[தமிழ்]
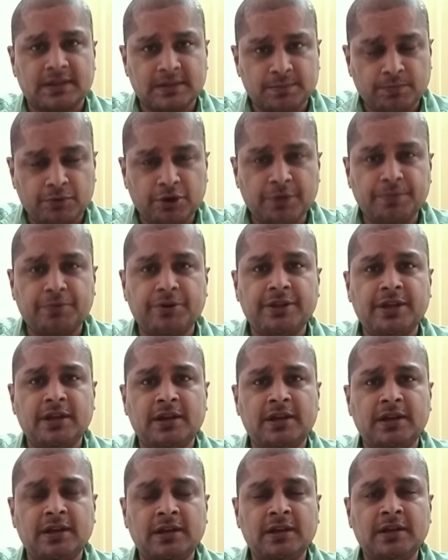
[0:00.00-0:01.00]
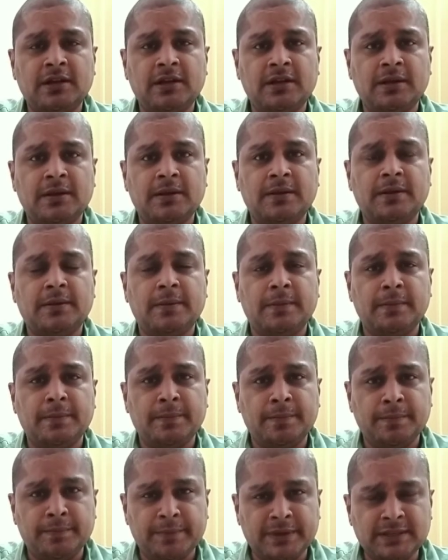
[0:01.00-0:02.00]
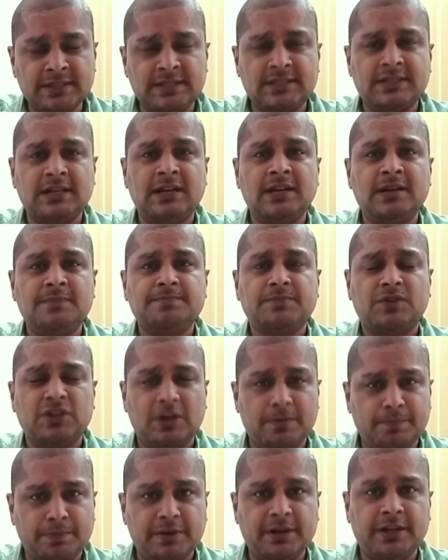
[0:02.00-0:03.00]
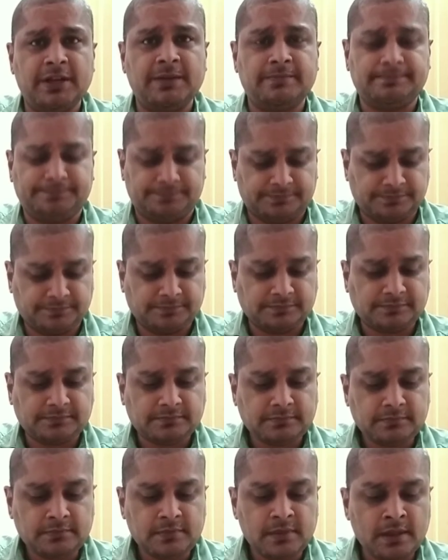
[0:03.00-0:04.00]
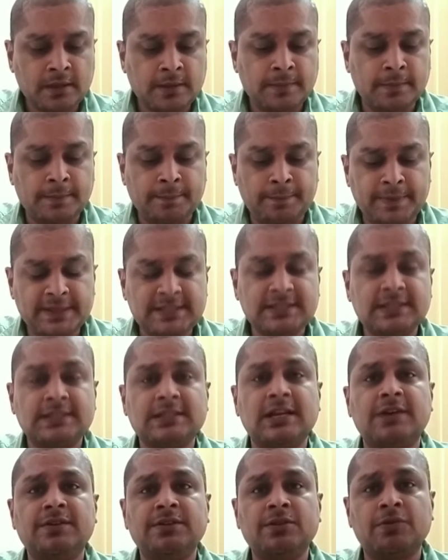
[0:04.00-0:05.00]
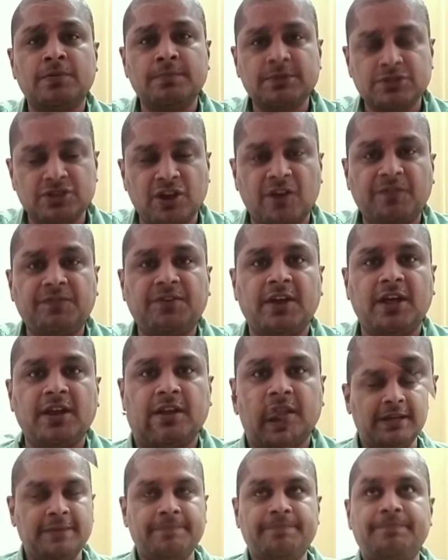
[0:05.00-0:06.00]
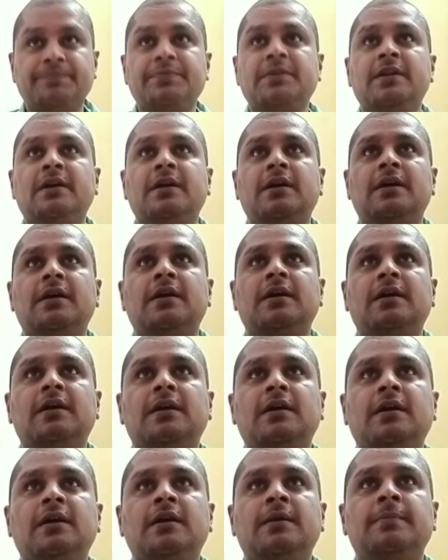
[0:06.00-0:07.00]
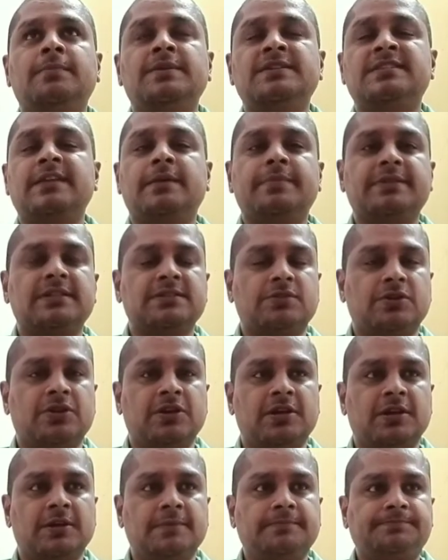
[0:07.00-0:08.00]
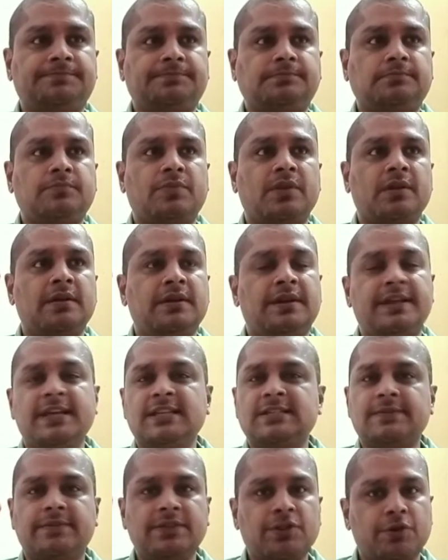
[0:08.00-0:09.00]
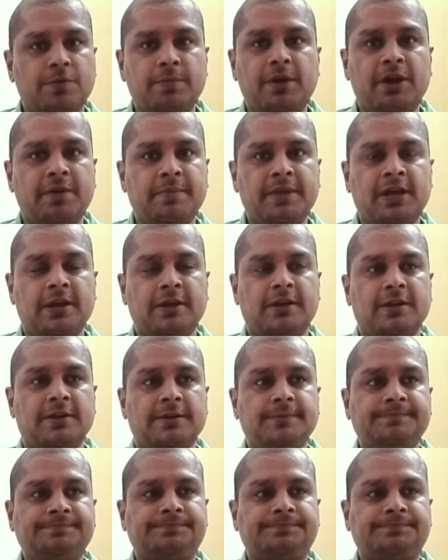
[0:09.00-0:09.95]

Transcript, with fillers: பொடி பொடியாக நல்லா மின்ஸ்டாக கட் பண்ணி பீசஸ்லாம் வந்து ரொம்ப சாஃப்டாக இருக்குது பிஸ்தா பற்றி சொல்லலாம் டேஸ்ட் வந்து ரொம்ப அருமையாக இருக்குது